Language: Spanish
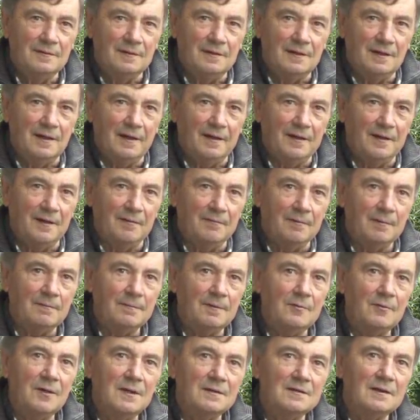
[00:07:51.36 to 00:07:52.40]
Y le
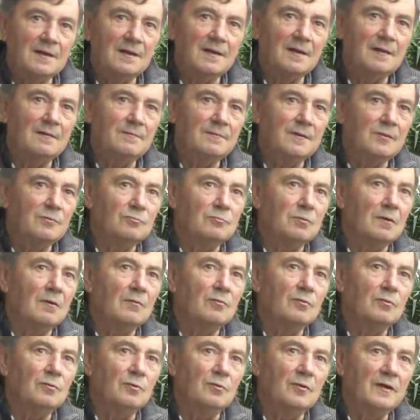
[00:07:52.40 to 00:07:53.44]
llevaba una teja al viento a
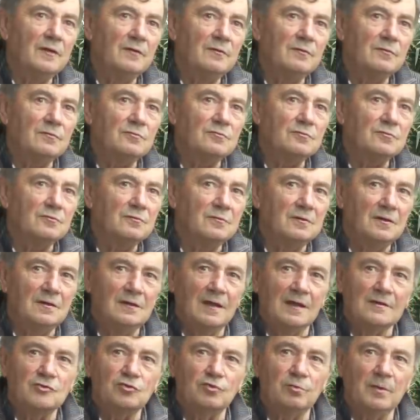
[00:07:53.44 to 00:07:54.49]
uno de ellos y
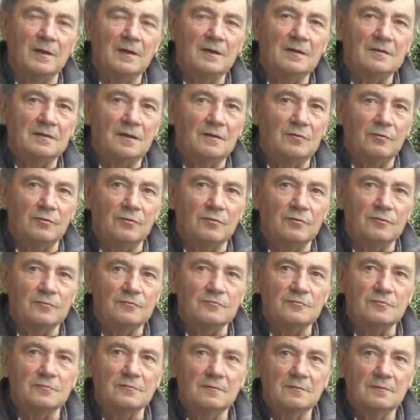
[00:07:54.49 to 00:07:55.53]
la subían entre los
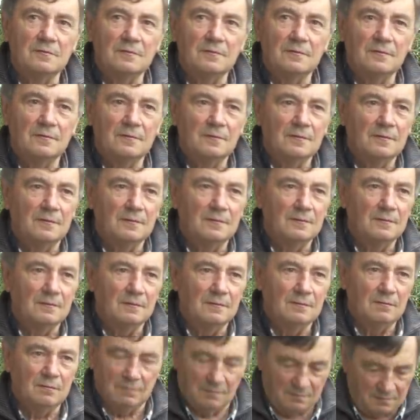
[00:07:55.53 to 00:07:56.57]
dos.
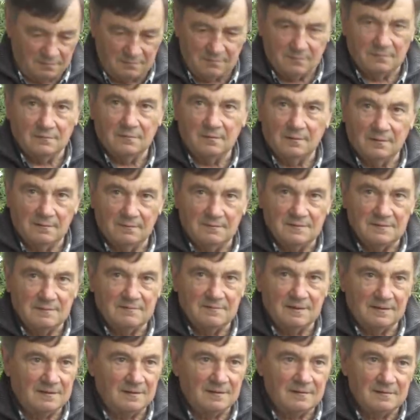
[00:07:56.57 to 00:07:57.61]
Vamos, a ver si
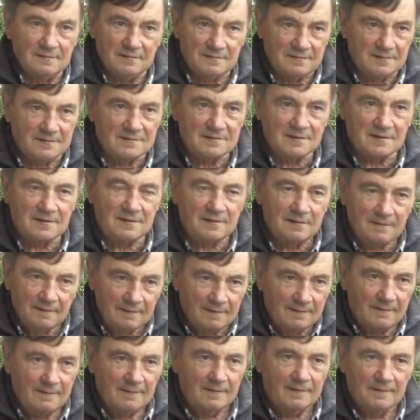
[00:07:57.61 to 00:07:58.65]
me entiendes, es que
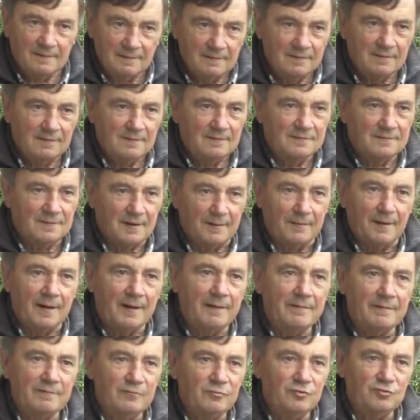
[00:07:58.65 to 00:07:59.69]

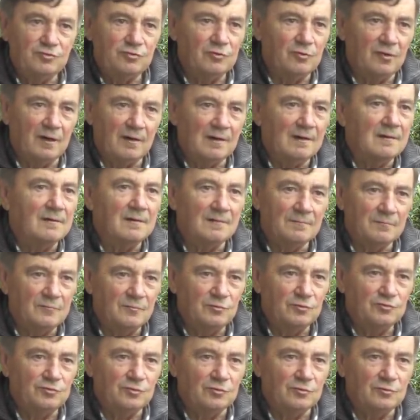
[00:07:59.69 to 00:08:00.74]
trabajaban mucho,
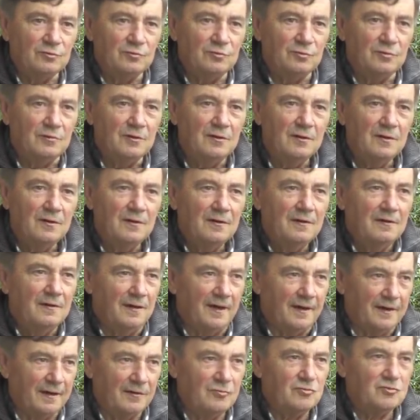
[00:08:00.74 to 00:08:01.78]
mucho juntos
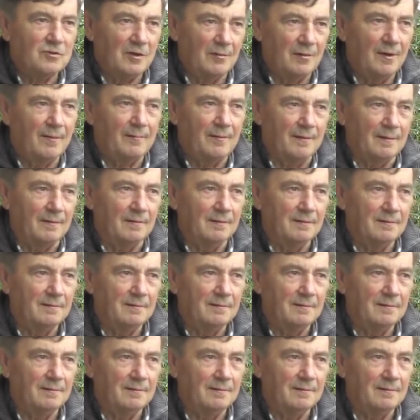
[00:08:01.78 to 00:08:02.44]
y aquellos hablaban